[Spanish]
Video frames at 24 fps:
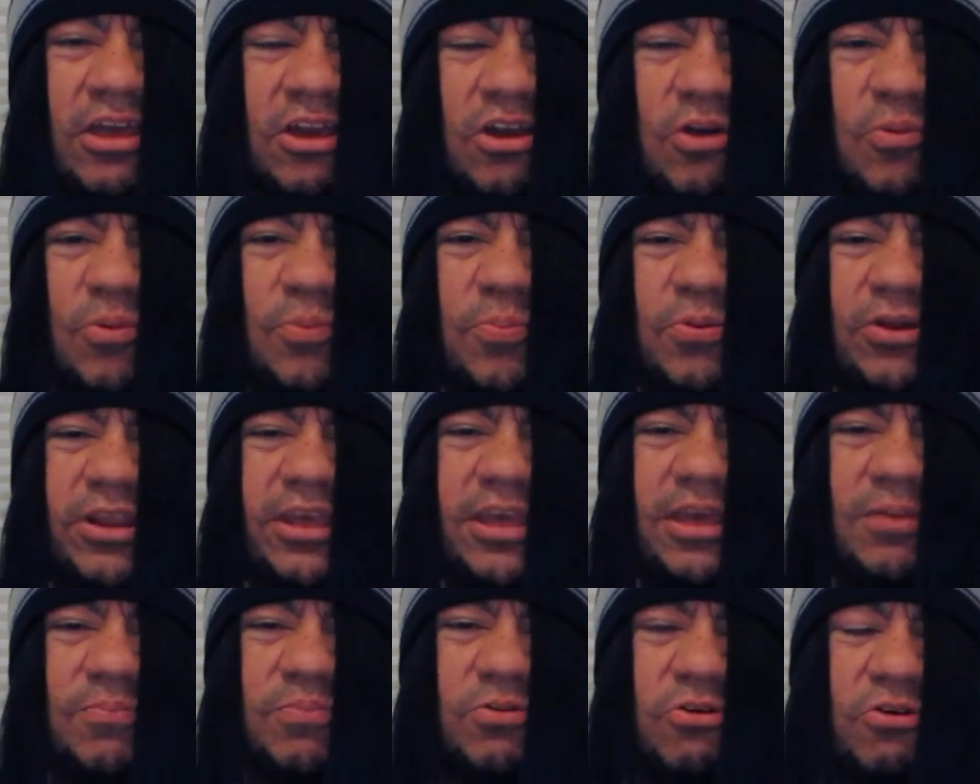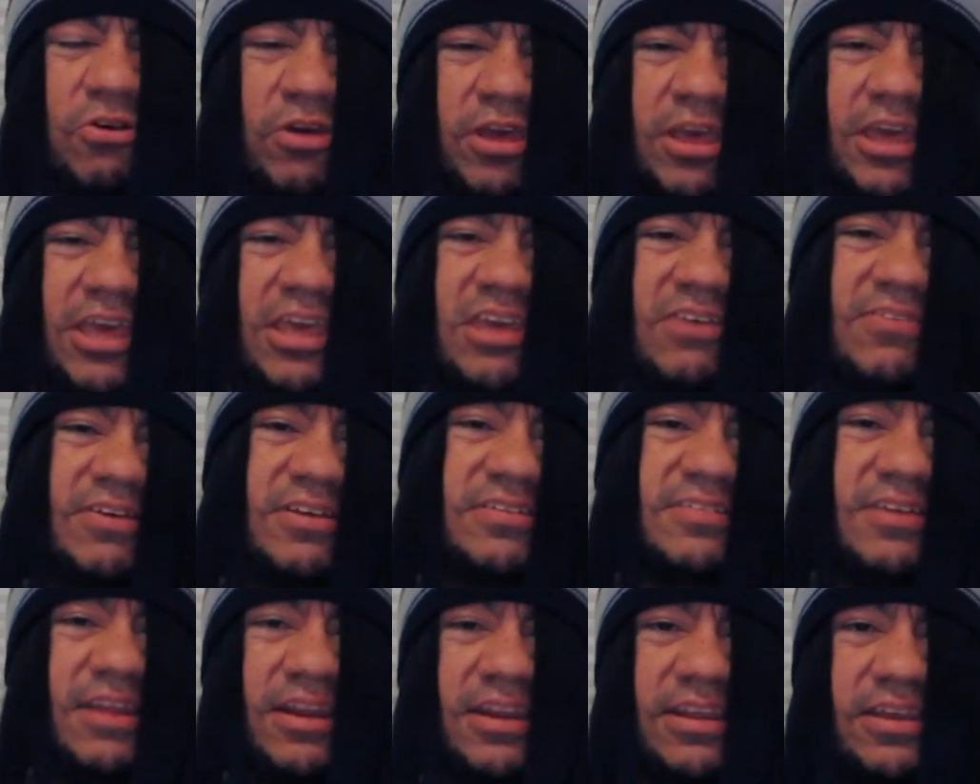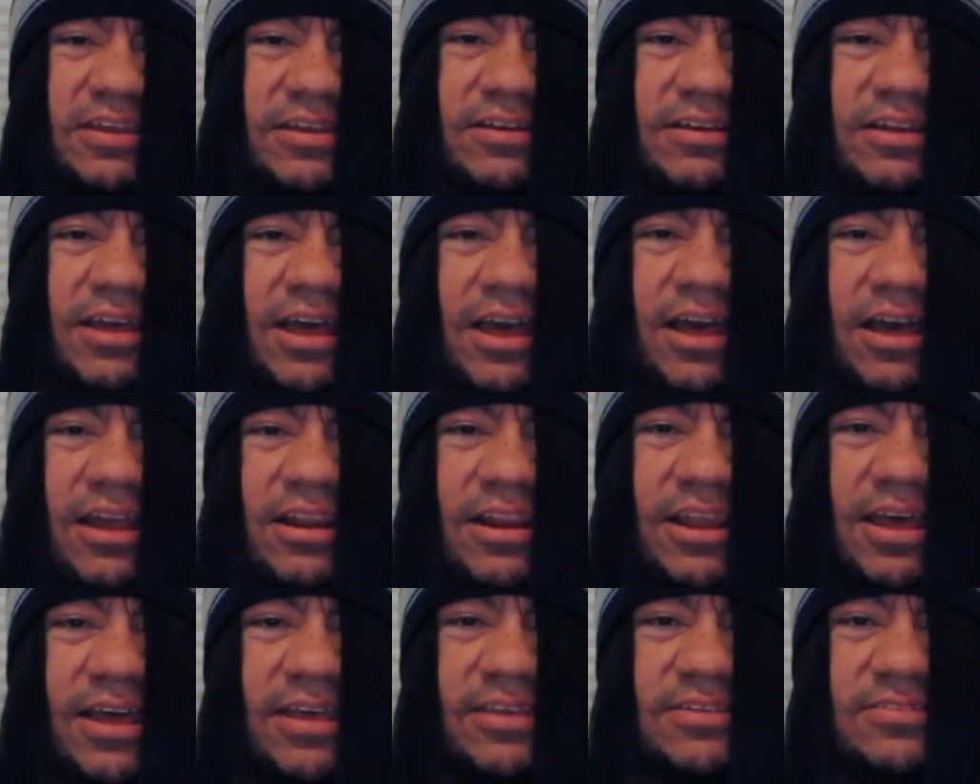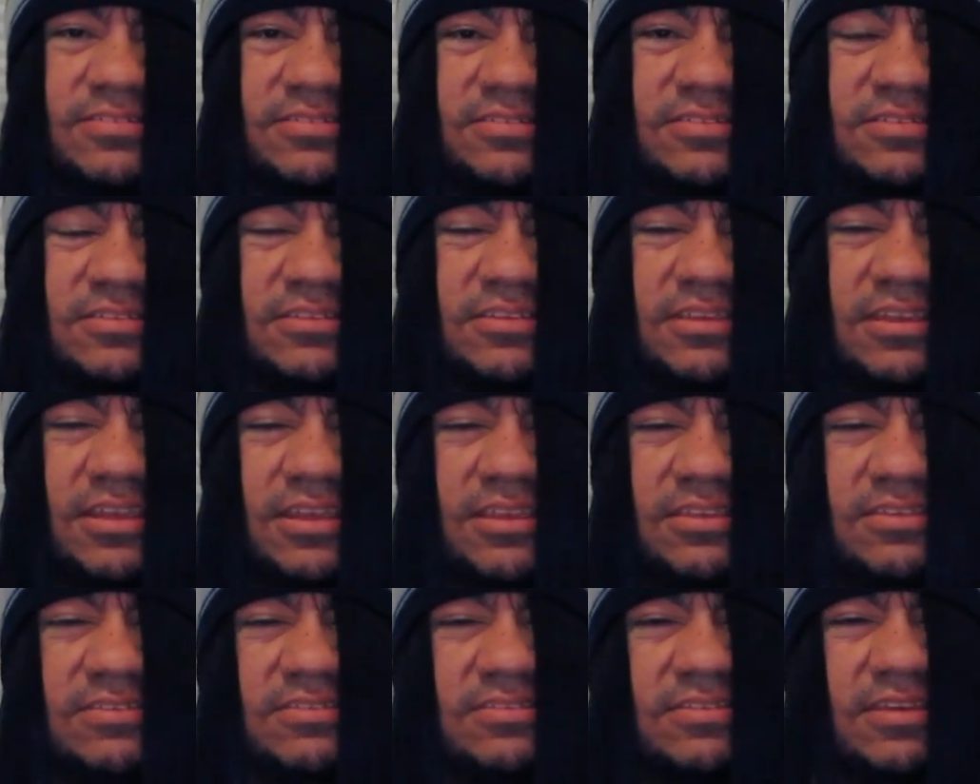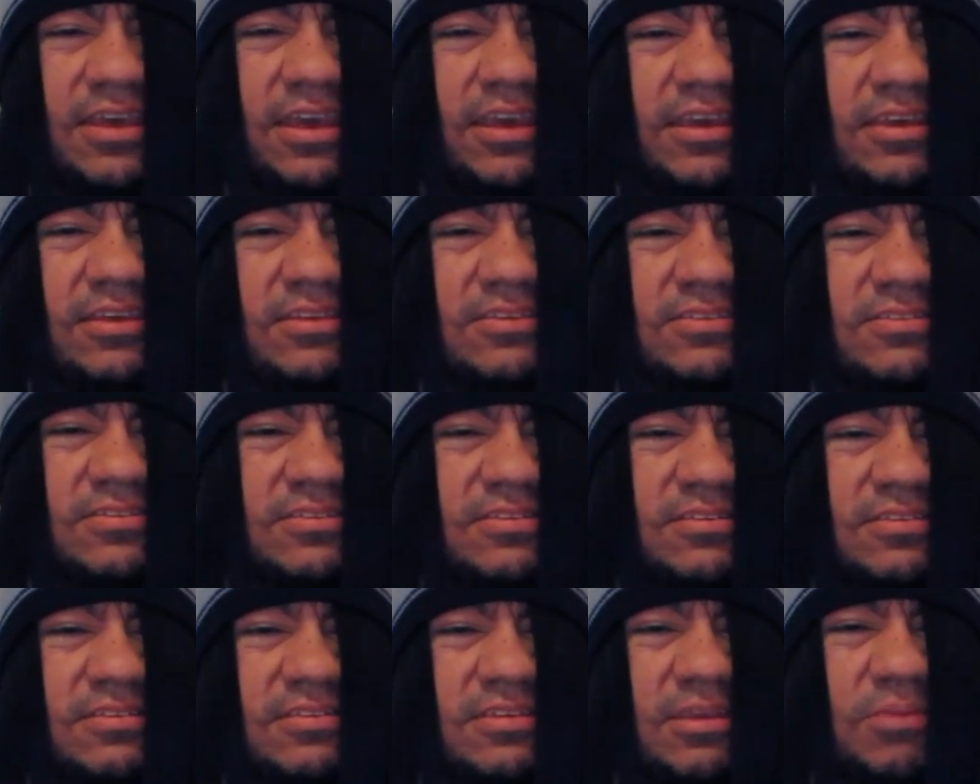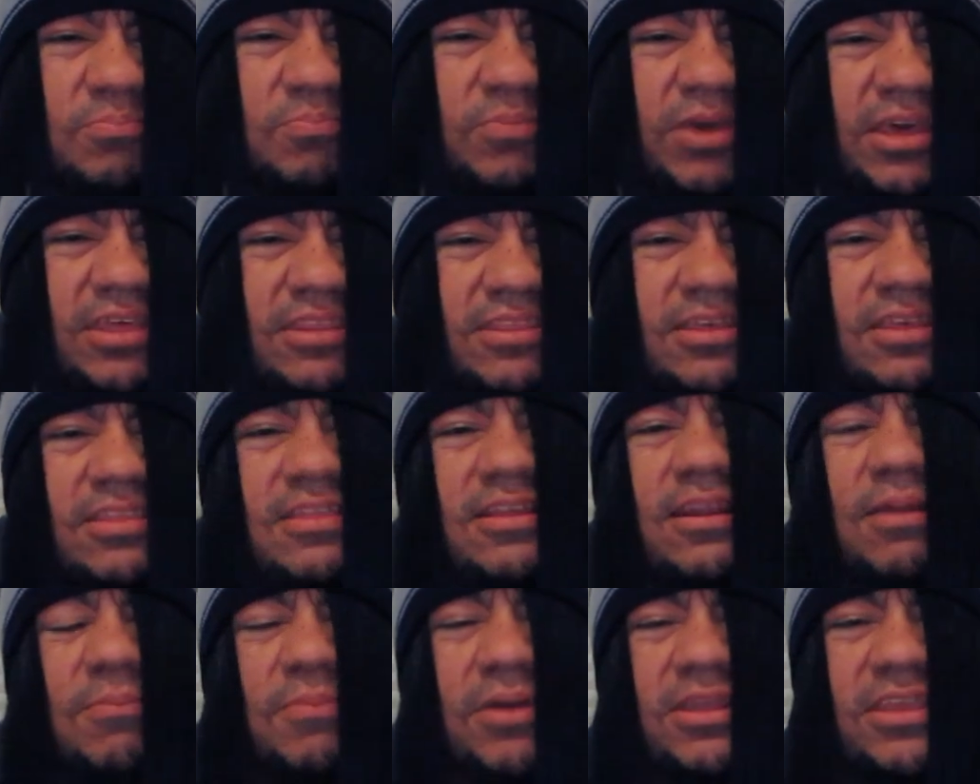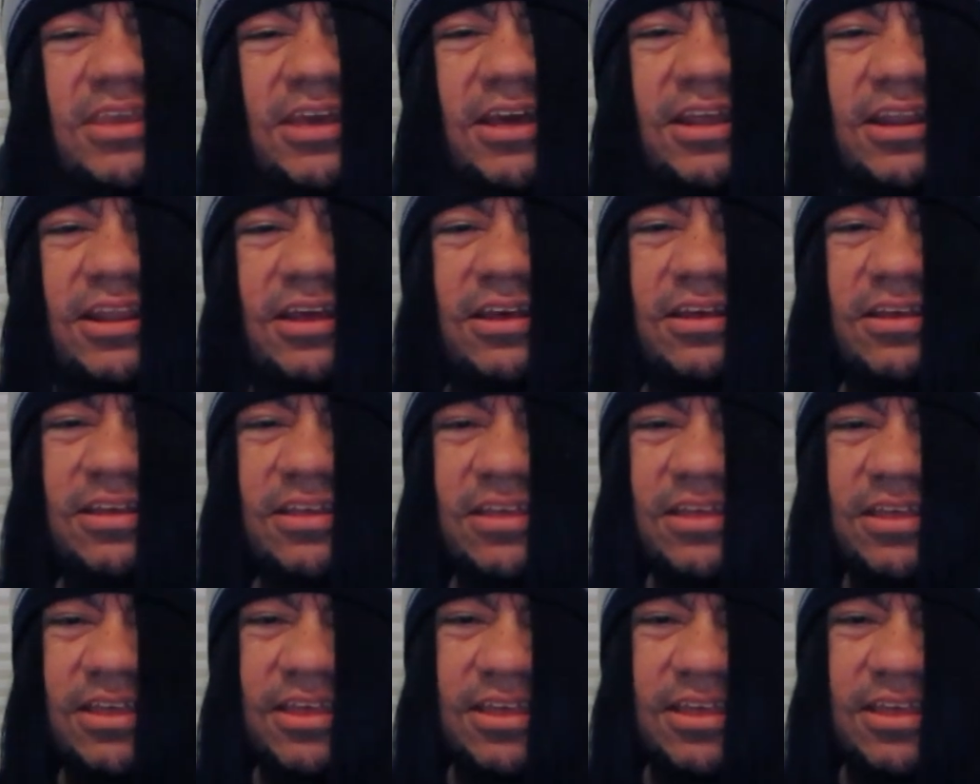Como por ejemplo, iba a salir a las seis y media de la mañana.